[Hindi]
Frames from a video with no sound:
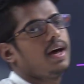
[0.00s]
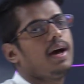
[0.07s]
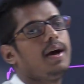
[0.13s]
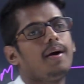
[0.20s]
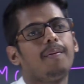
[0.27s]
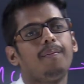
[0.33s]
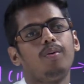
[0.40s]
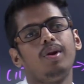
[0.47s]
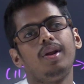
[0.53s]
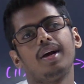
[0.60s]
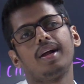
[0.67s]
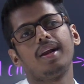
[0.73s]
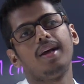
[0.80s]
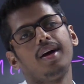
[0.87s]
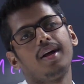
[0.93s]
है बोलिए
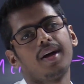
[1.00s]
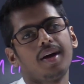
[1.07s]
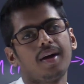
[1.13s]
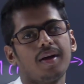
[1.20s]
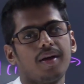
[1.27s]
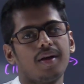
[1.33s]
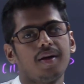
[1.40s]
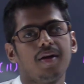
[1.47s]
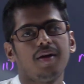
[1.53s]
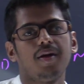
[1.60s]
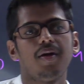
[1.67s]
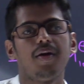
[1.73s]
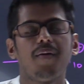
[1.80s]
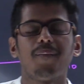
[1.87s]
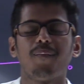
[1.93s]
क्लियर है
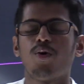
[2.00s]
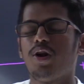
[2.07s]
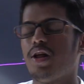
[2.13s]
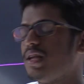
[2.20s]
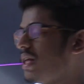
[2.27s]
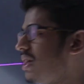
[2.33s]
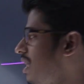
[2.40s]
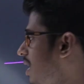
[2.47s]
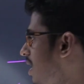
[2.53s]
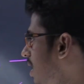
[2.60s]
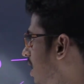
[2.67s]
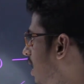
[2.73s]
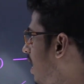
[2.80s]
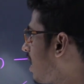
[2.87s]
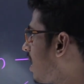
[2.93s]
बोलिए जल्दी
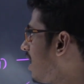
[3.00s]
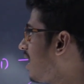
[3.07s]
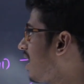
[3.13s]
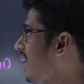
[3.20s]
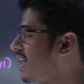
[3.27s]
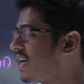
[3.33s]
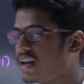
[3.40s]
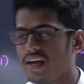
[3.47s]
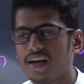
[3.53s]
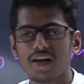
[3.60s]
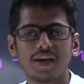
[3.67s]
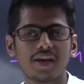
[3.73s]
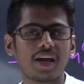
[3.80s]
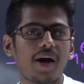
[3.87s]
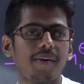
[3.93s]
क्लियर है कि नहीं क्लियर है
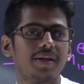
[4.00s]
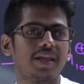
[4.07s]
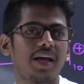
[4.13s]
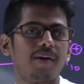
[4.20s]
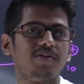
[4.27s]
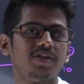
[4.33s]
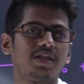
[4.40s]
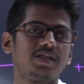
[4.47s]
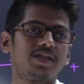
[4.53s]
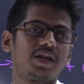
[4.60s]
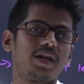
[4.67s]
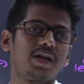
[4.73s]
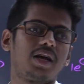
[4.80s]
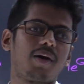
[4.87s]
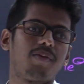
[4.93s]
क्या बताया अभिषेक सर
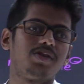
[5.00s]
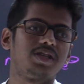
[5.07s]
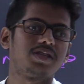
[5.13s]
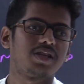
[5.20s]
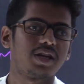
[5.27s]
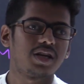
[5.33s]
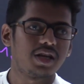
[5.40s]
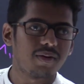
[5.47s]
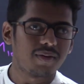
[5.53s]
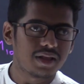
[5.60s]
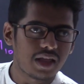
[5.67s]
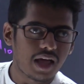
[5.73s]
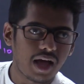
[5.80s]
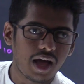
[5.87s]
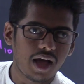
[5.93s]
ने अभिषेक सर ने ये
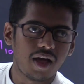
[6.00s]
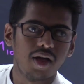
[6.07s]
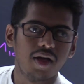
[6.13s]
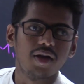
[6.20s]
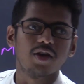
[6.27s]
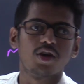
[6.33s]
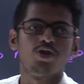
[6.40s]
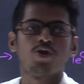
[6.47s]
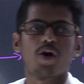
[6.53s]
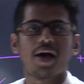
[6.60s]
बताया कि जो